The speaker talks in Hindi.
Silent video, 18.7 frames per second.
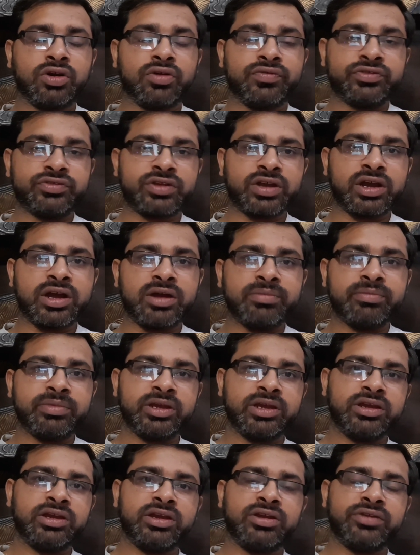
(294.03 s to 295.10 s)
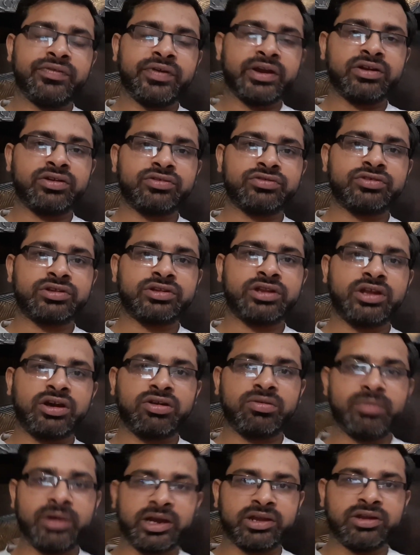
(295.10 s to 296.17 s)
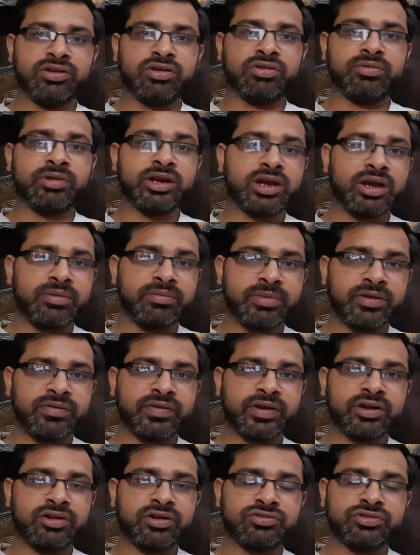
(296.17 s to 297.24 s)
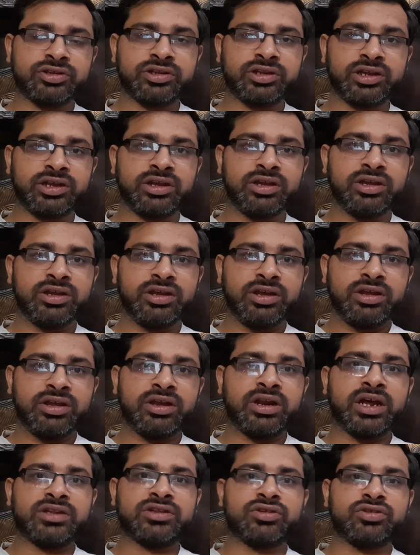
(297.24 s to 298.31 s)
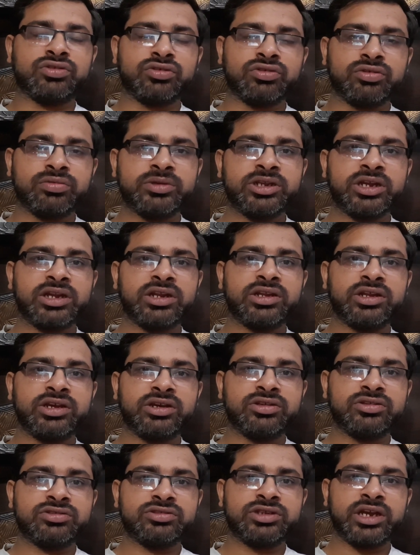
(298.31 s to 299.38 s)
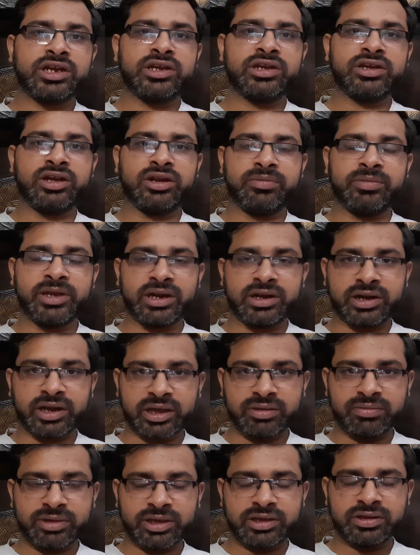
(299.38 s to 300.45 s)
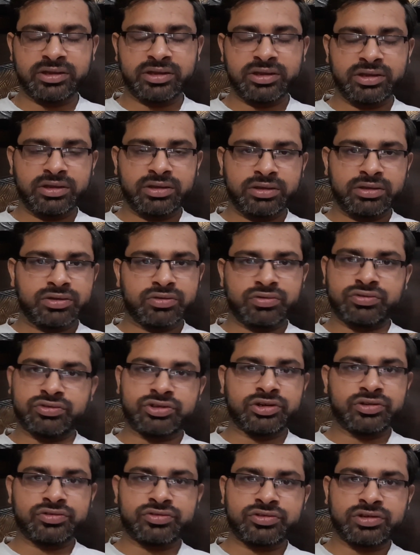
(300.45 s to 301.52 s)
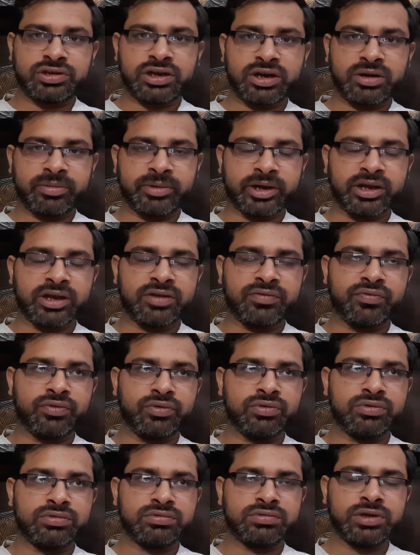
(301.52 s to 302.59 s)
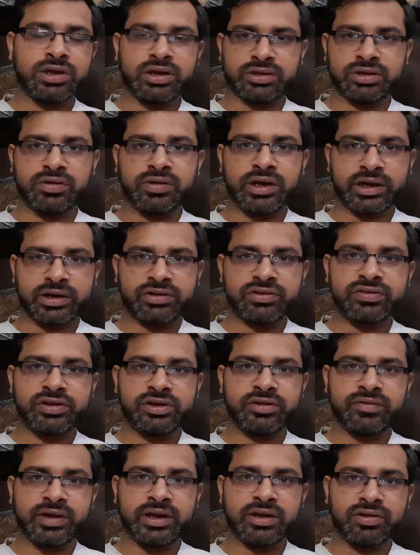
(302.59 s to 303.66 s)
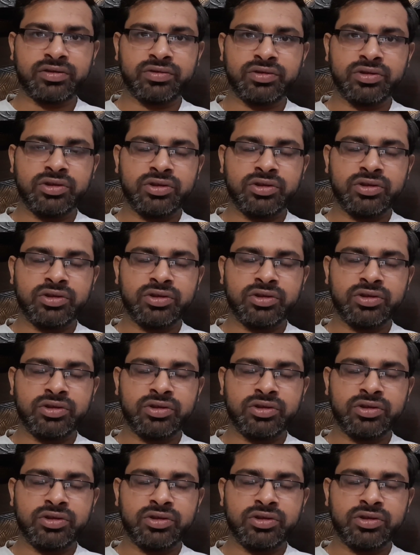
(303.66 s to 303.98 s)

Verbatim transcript: ऑफिस का काम भी इफ़ेक्ट हो सकता है और बाकी नॉर्मल काम भी इफ़ेक्ट हो सकते हैं रात को तो और भी ज़्यादा दिक्कत हो जाएगी गर्मी का टाइम है तो कुछ ना कुछ तो करना पड़ेगा फ़ोन करता हूँ इलेक्ट्रिसिटी वाले को